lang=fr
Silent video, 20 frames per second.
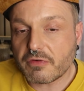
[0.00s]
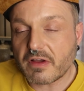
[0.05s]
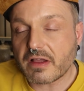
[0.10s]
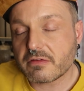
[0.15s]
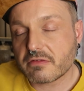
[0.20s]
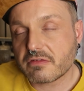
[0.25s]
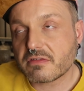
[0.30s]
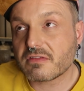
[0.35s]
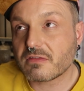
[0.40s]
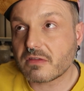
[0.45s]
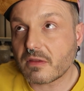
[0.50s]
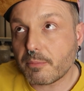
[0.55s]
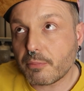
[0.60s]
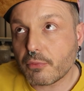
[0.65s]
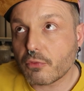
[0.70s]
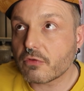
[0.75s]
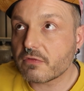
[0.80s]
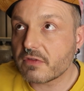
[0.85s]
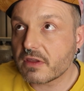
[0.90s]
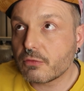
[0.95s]
enfin ça
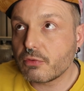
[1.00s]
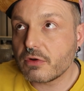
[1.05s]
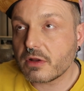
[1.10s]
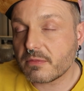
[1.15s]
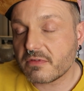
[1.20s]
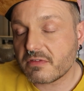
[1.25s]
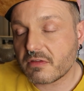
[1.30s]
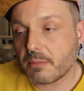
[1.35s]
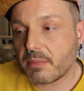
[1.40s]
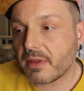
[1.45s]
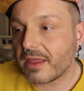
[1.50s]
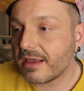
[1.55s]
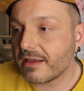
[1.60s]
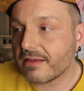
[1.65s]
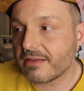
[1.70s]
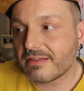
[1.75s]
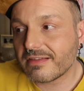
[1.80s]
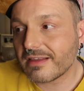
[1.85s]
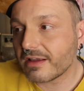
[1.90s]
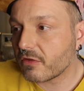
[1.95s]
peut en découler mais c'est pas
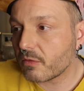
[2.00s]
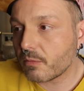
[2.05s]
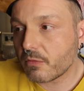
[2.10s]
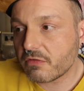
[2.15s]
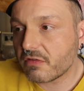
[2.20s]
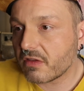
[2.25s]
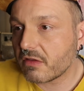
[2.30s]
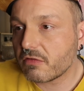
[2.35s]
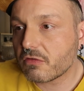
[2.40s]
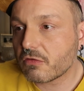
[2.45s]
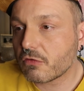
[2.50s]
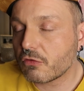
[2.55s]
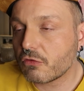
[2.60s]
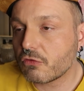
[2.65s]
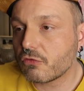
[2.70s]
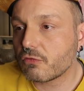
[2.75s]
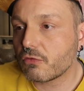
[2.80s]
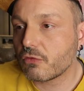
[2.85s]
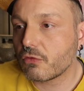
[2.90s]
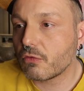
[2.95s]
exactement ça ce que
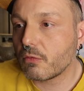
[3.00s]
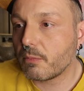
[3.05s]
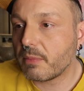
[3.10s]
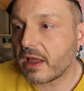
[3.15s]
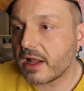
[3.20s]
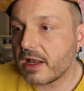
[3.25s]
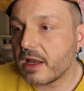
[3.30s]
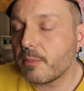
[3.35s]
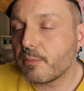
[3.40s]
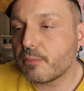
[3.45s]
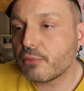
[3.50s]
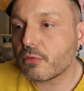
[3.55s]
je veux parler.